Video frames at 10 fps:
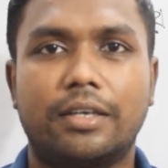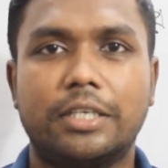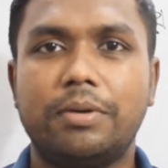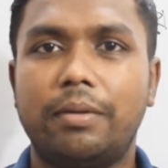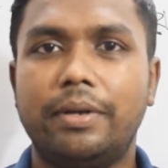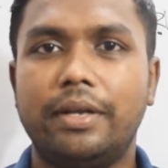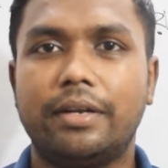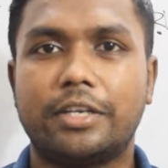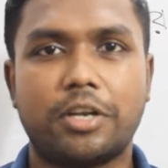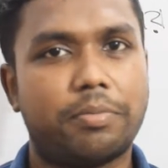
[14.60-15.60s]
কিভাবে
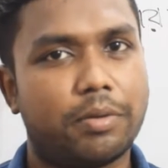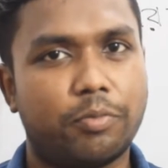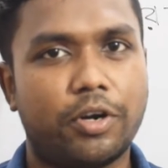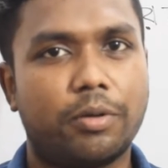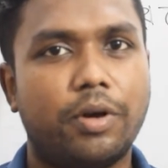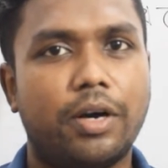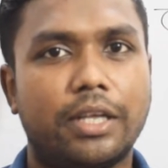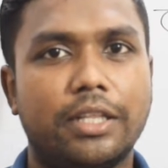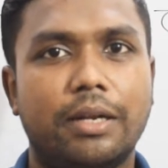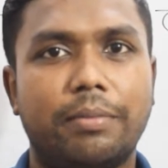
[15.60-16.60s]
ন্যাশনাল পার্ক মনে রাখবো
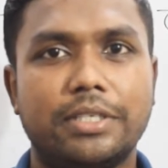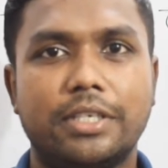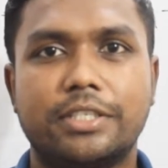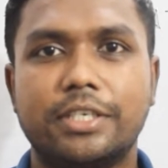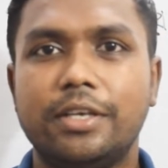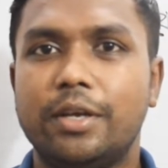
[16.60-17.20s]
আগের দিন আমরা জেনেছি